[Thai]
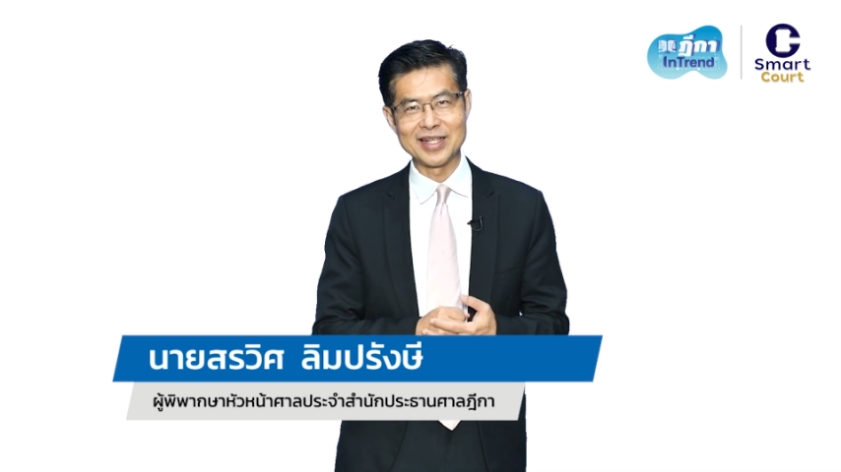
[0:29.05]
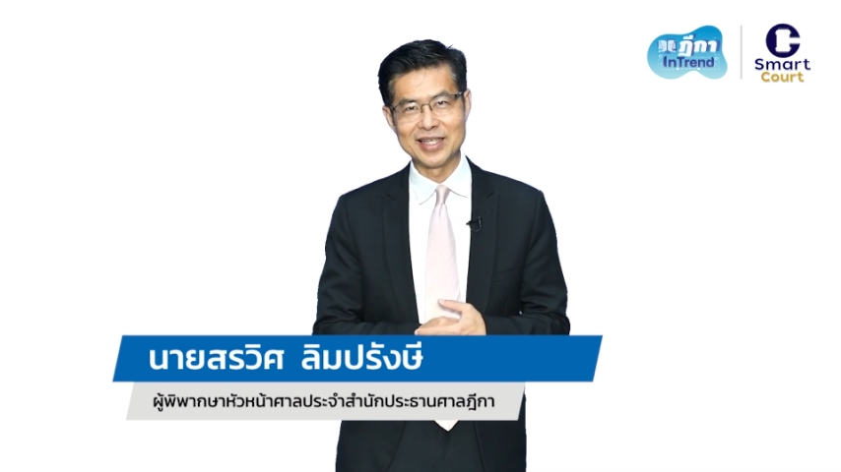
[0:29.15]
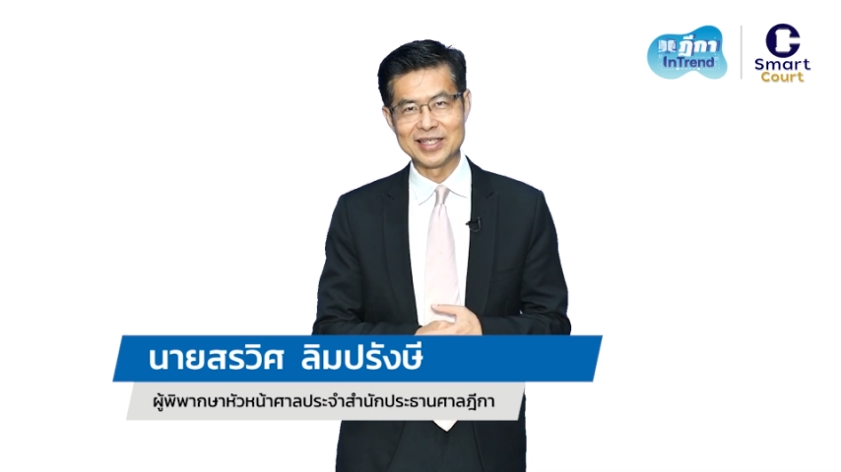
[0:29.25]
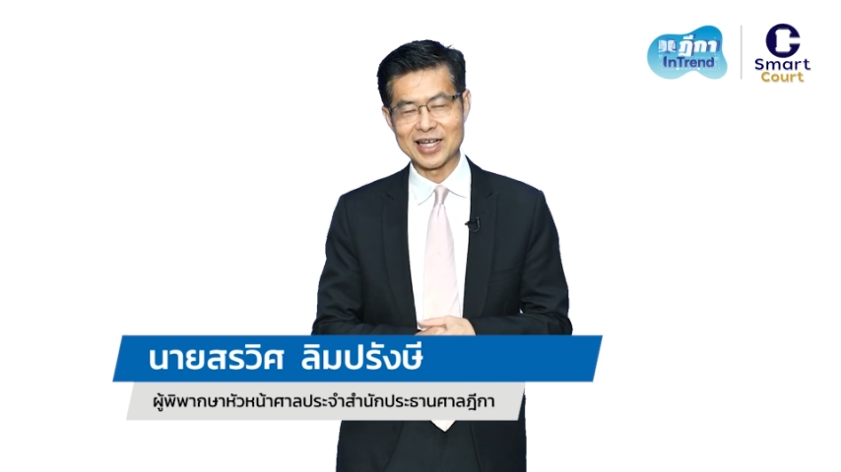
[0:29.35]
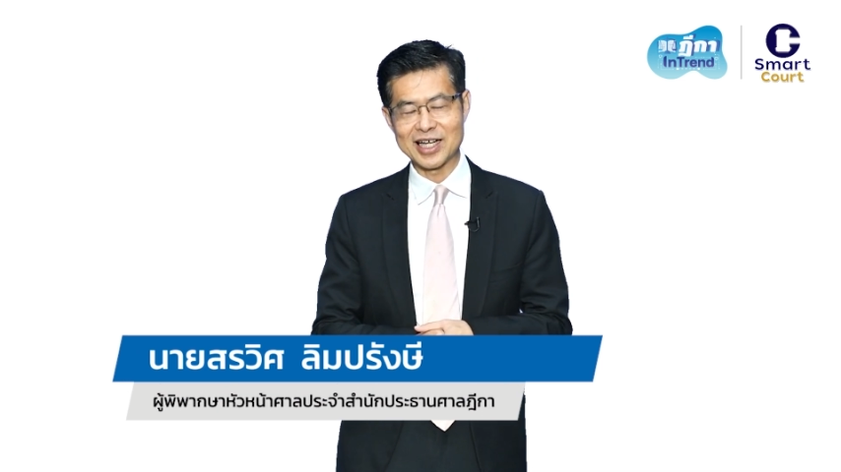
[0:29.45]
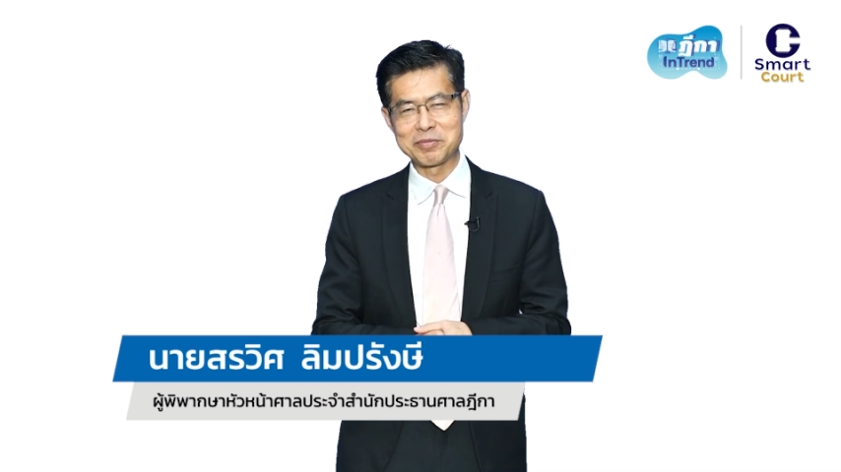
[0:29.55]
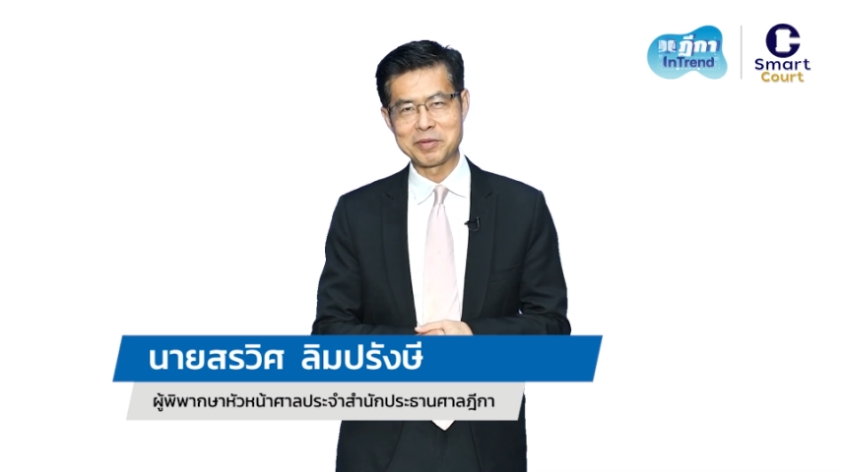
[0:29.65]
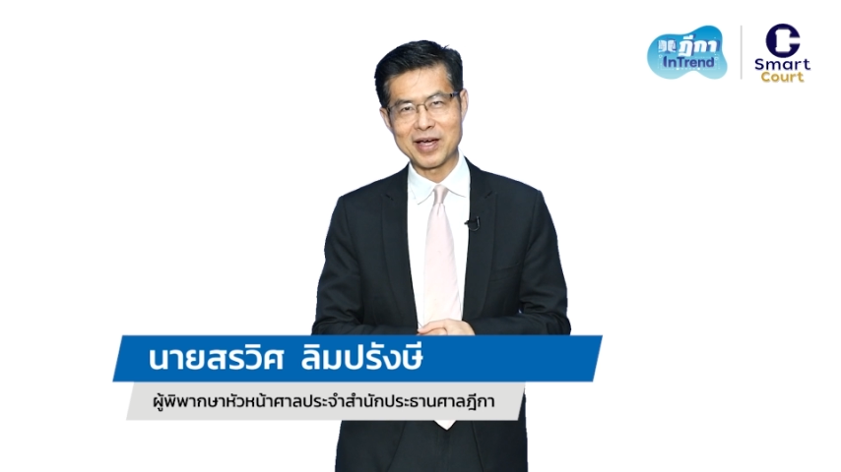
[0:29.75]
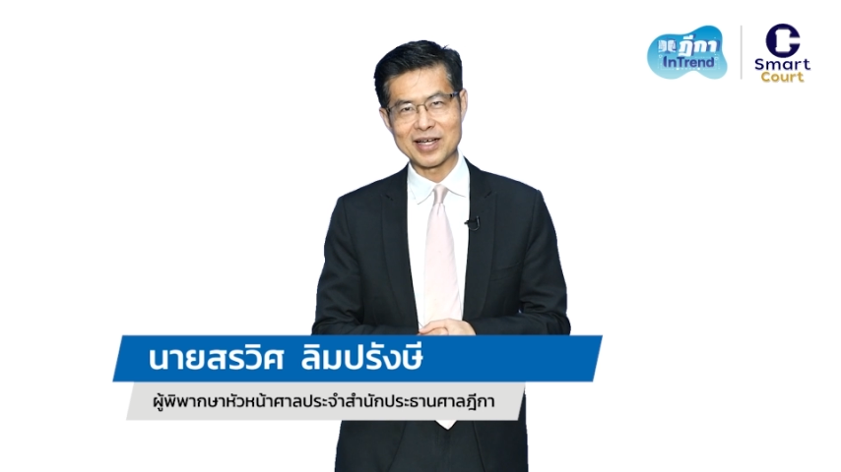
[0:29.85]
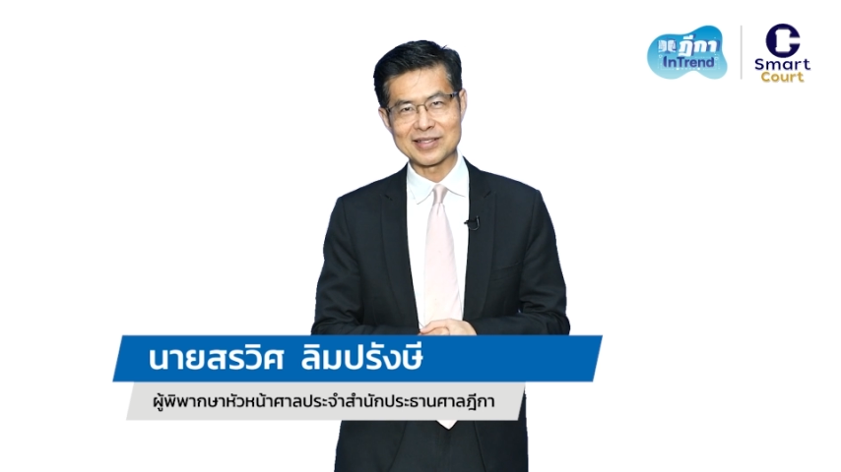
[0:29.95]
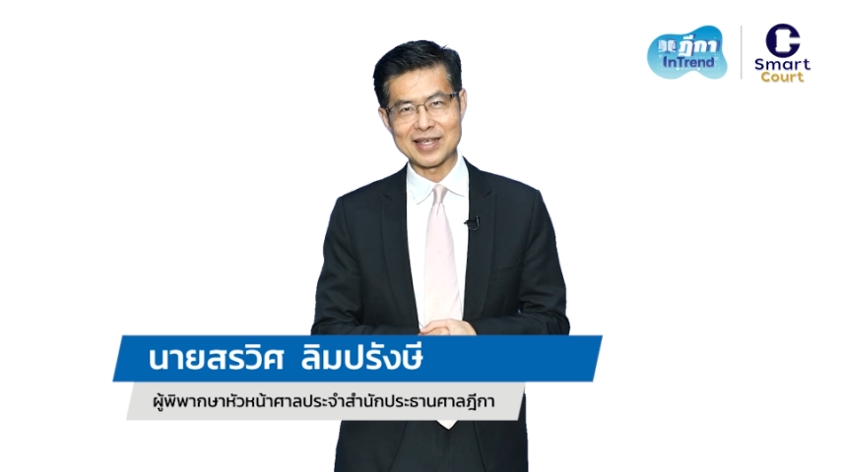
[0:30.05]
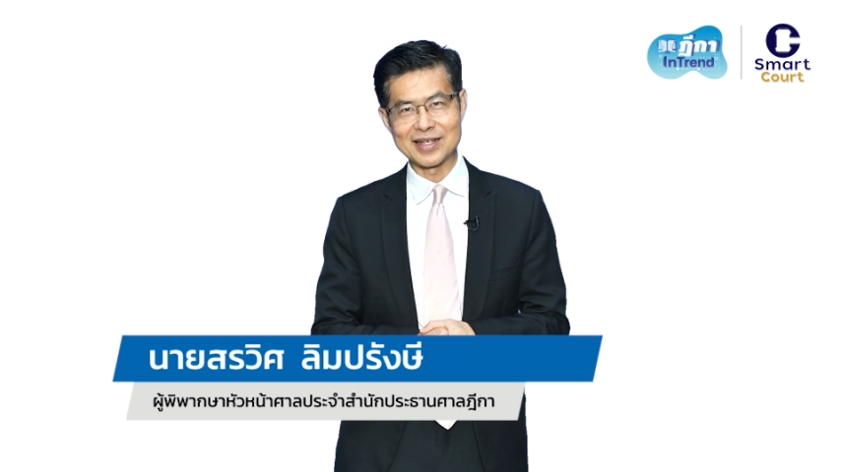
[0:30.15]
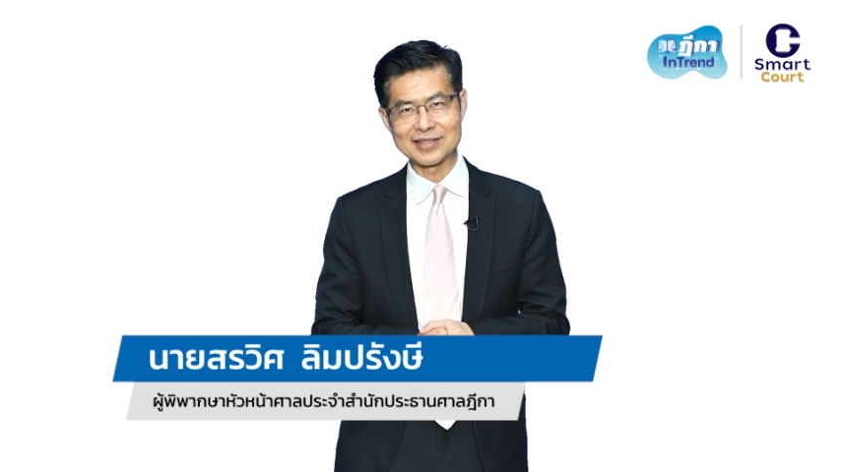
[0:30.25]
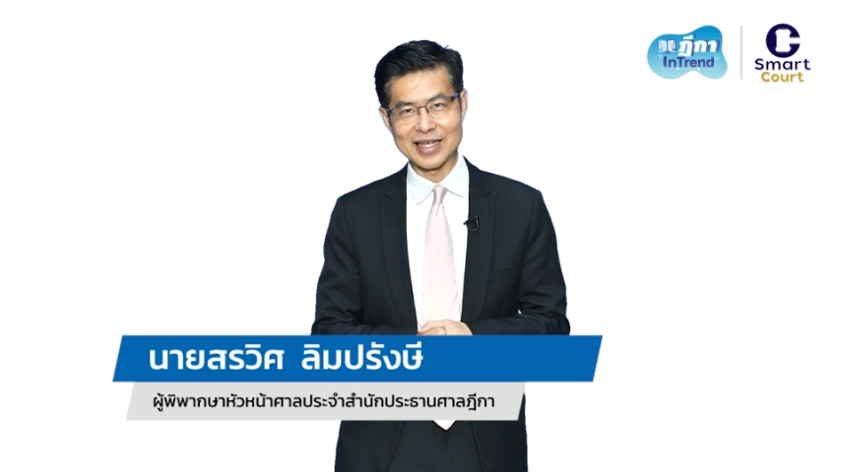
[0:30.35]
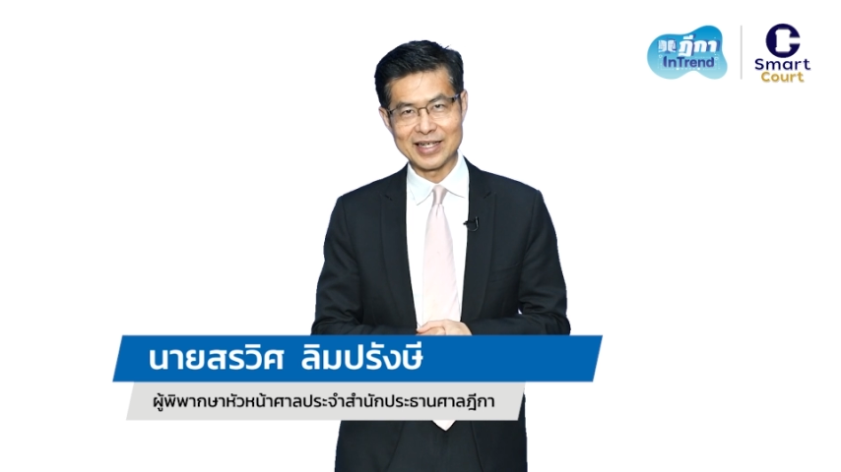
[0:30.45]
ดี ๆจากคำพิพากษา
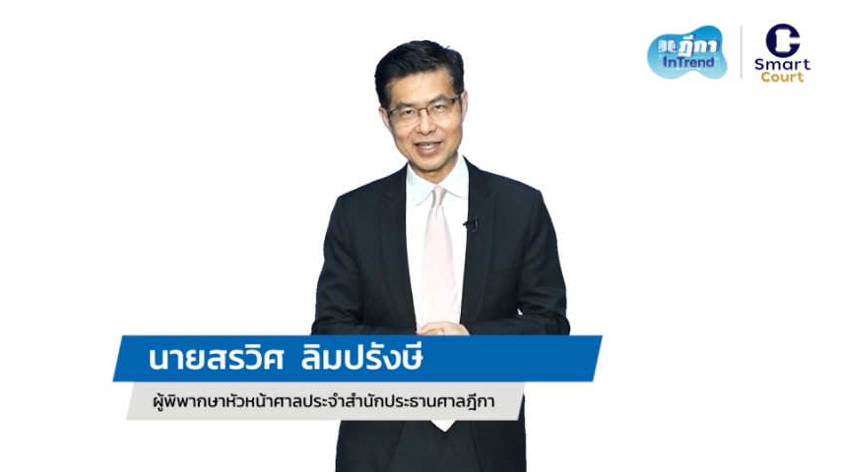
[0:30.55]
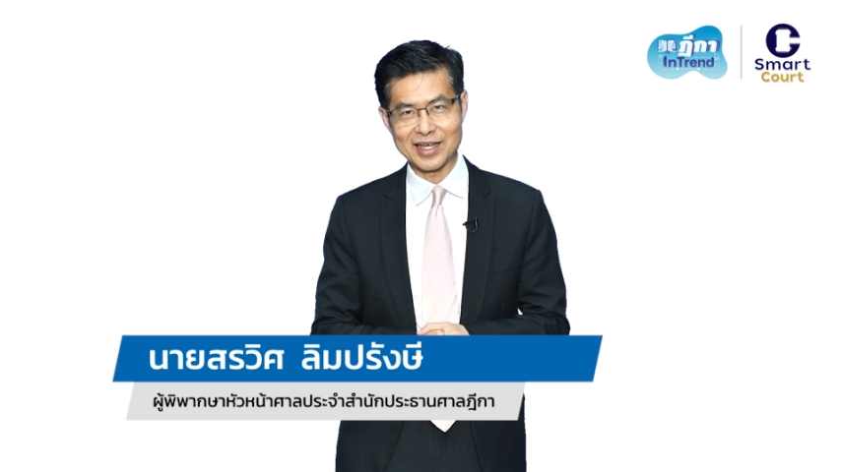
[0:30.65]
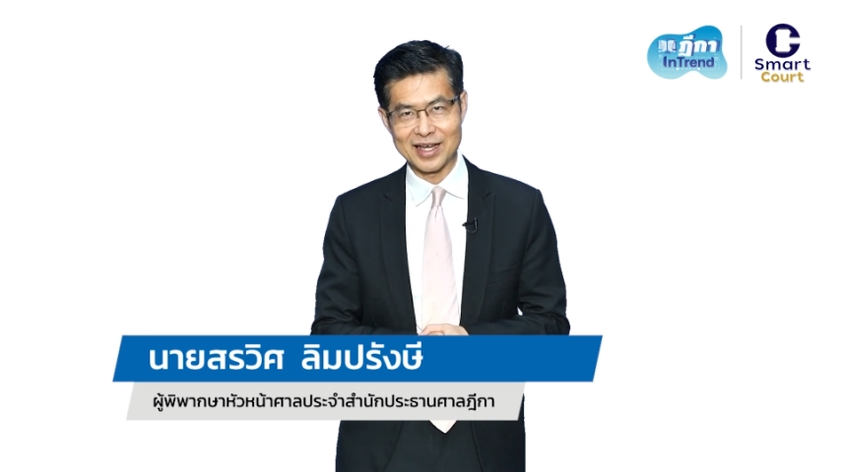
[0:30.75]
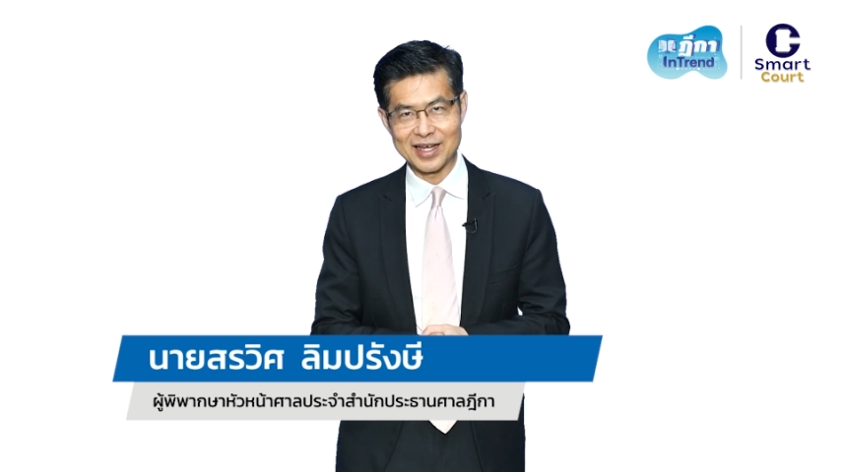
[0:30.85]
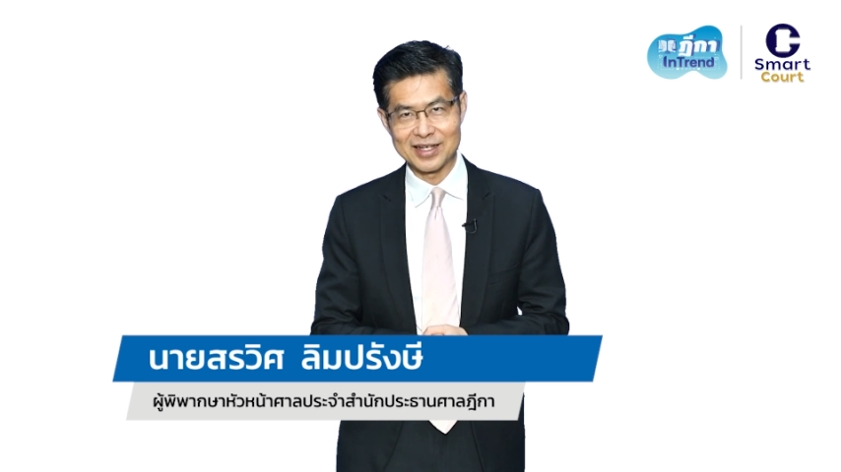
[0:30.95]
สารดีกา